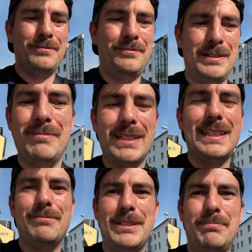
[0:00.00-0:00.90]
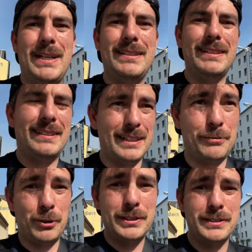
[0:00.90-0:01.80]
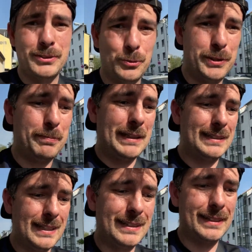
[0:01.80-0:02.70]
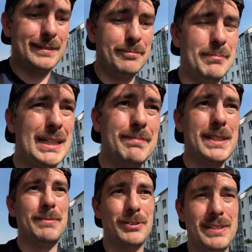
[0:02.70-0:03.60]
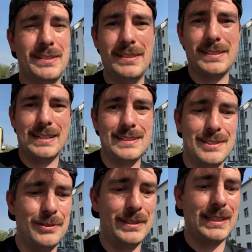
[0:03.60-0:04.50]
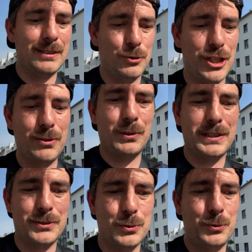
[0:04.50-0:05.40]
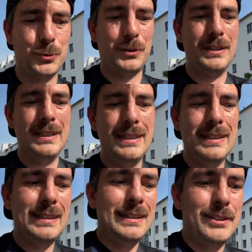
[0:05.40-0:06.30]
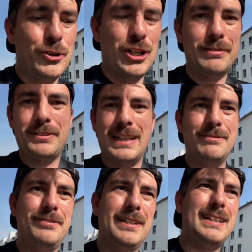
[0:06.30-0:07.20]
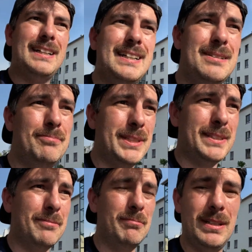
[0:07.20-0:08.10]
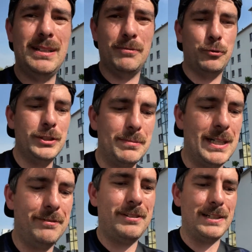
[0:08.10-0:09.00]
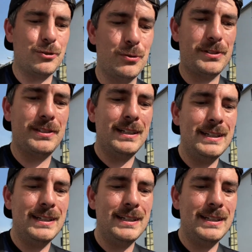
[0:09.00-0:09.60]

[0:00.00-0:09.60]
wenn man eben den Ball nicht nach vorne durchbringt, dann macht man es mal aus der Distanz. Und Calogero Rizzuto schafft einfach mit einem wunderbaren Fernschuss